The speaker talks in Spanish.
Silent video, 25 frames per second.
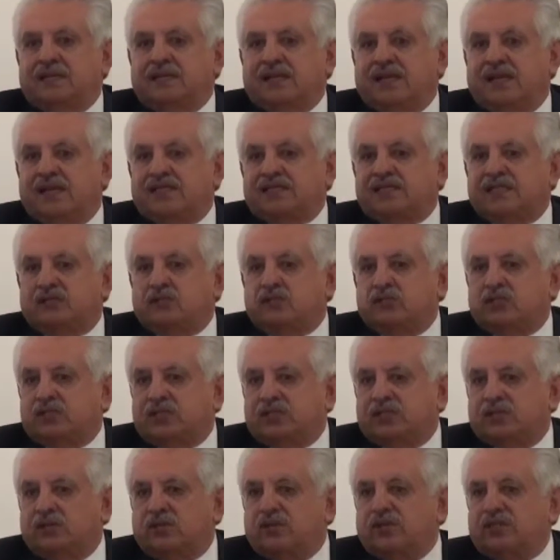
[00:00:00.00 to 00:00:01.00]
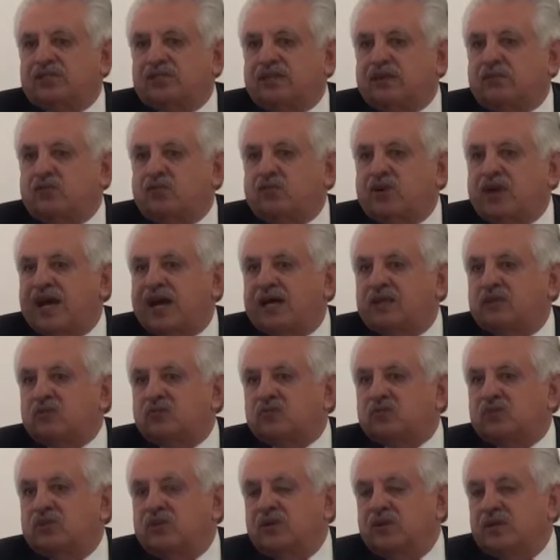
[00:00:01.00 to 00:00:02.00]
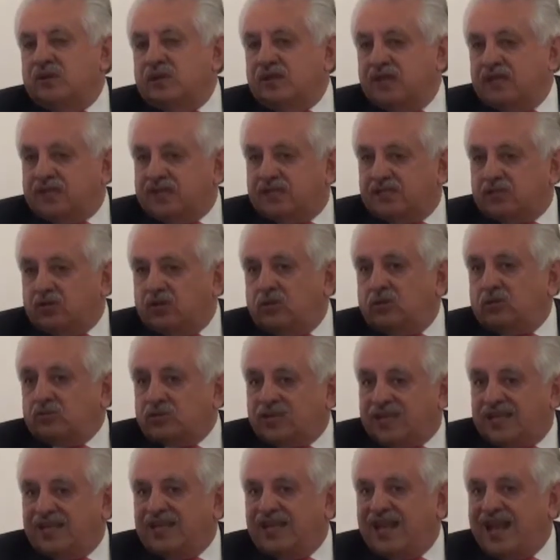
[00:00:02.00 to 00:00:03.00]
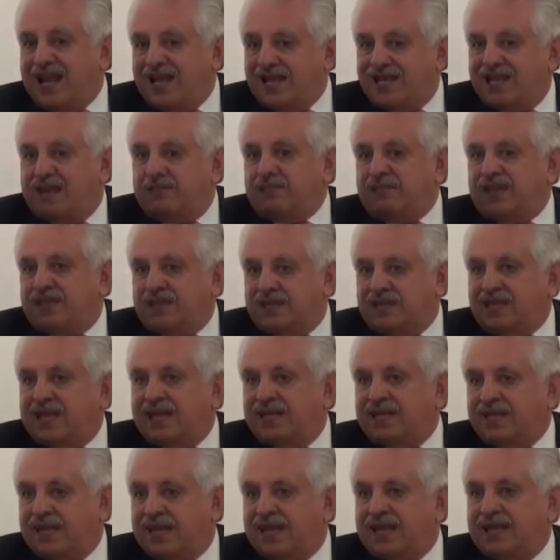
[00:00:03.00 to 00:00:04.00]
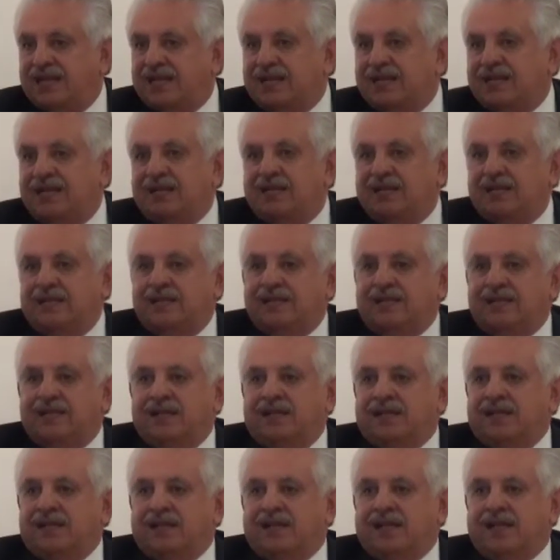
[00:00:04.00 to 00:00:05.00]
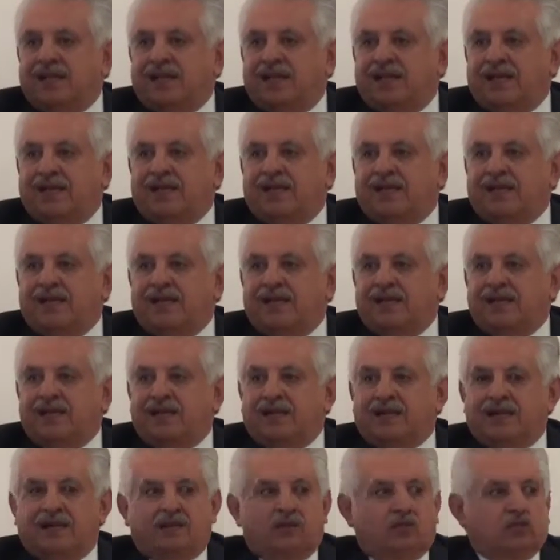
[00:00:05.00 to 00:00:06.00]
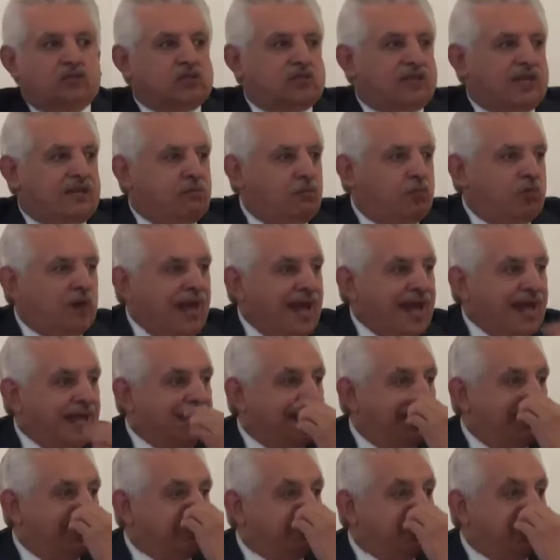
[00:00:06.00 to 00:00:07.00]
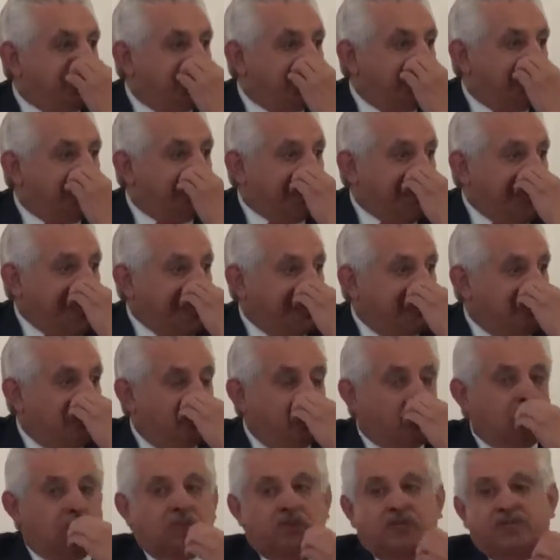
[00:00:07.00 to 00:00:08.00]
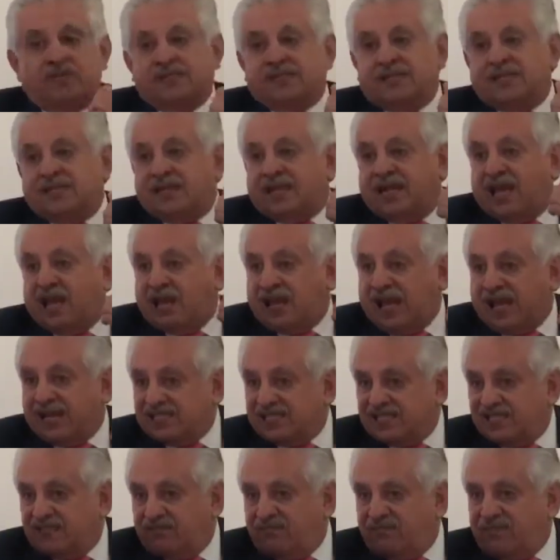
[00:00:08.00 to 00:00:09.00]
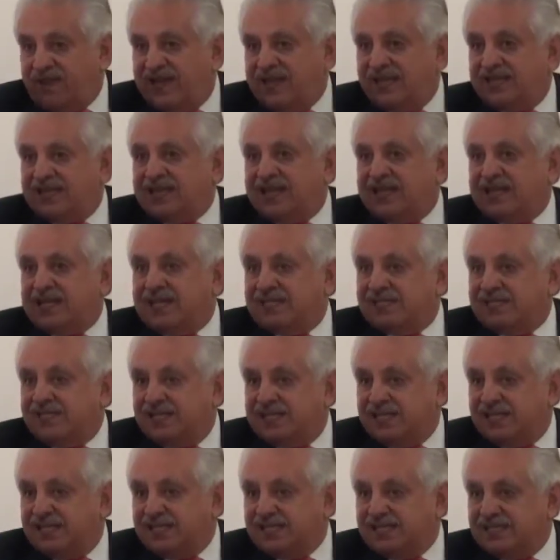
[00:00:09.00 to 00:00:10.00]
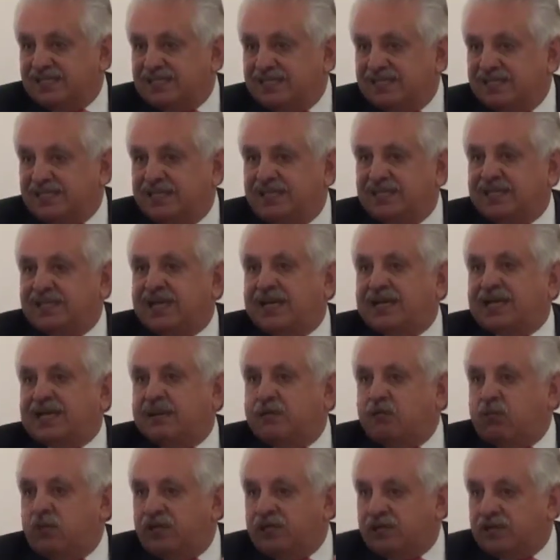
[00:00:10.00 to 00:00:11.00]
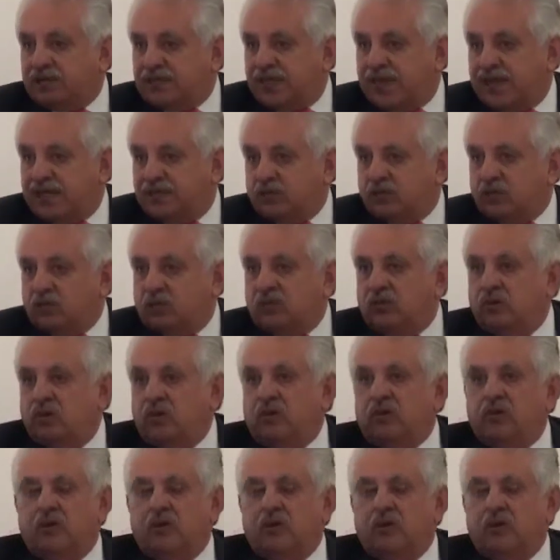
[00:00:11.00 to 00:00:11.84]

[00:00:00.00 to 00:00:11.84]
de las asociaciones de abogados, que son los que diariamente andan en los tribunales visitando desde qué hace falta, qué se necesita, qué buen trato